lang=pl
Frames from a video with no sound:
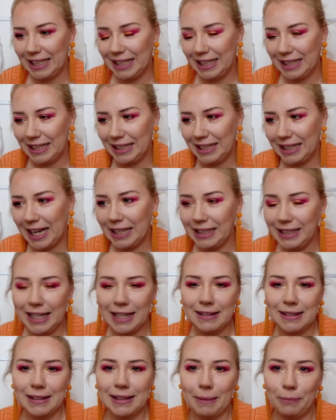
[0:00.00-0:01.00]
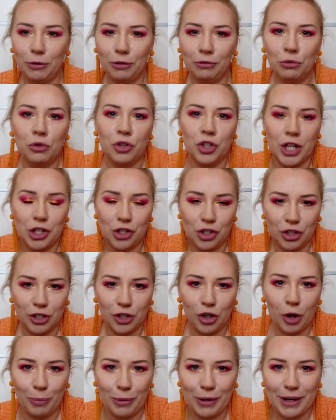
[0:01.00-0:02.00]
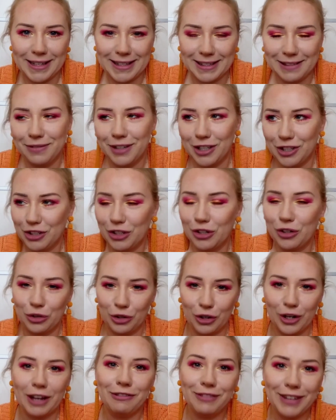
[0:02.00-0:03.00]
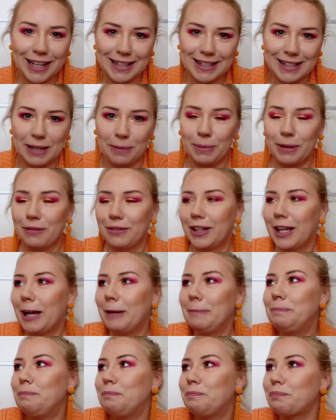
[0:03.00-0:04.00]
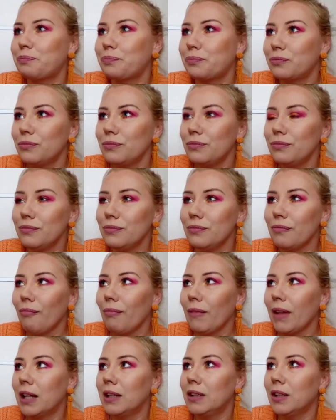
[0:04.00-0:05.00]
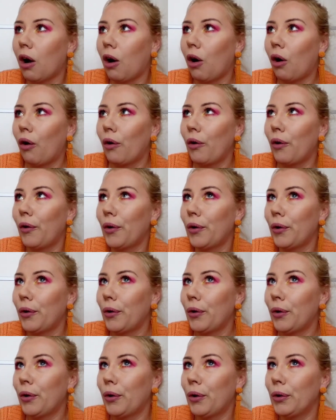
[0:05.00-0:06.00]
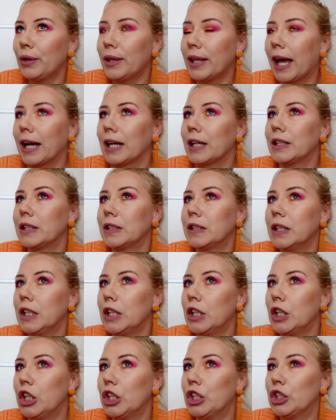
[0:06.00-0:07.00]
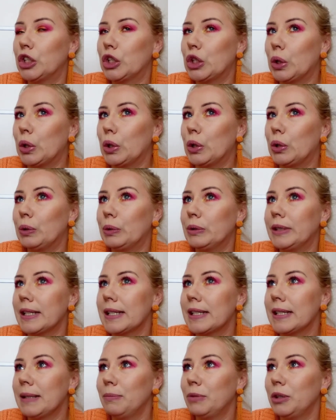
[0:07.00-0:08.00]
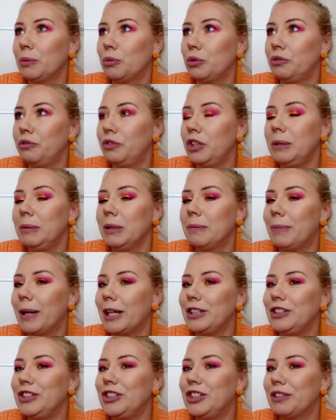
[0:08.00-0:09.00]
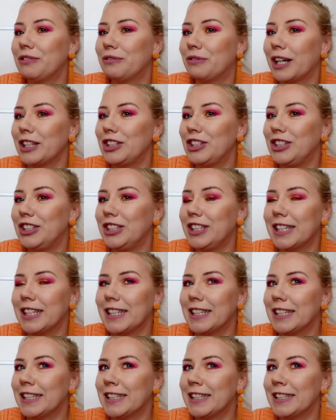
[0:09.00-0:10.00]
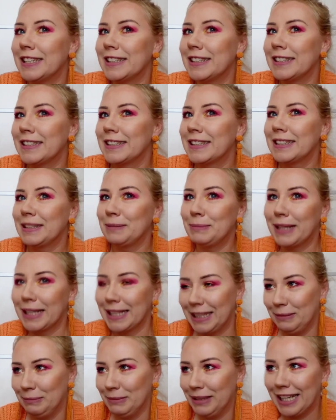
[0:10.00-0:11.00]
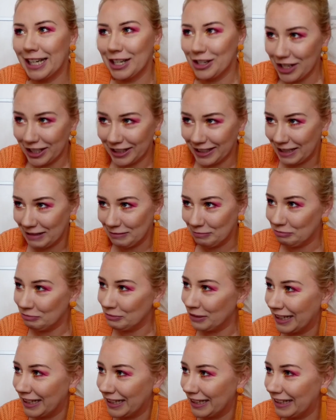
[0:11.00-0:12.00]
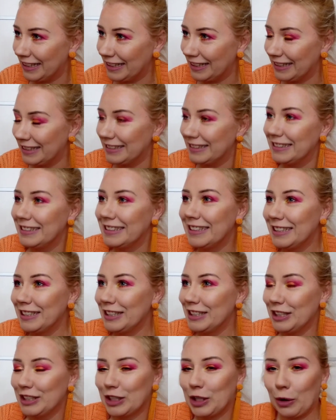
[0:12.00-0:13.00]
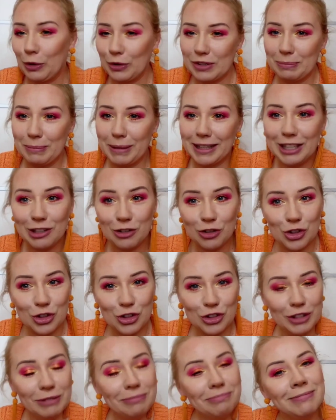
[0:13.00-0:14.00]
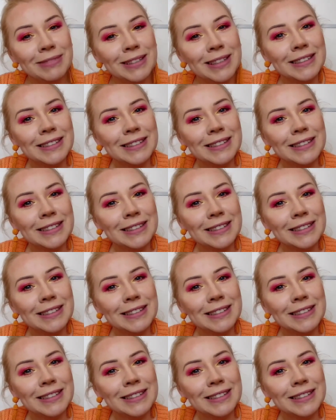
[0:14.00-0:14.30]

y, a nie chcę tam dwóch rzeczy tylko pokazywać, tylko trochę więcej, prawda? No, e, tak. To następny mój filmik będzie właśnie z tym takim gadżetem e, kosmetycznym,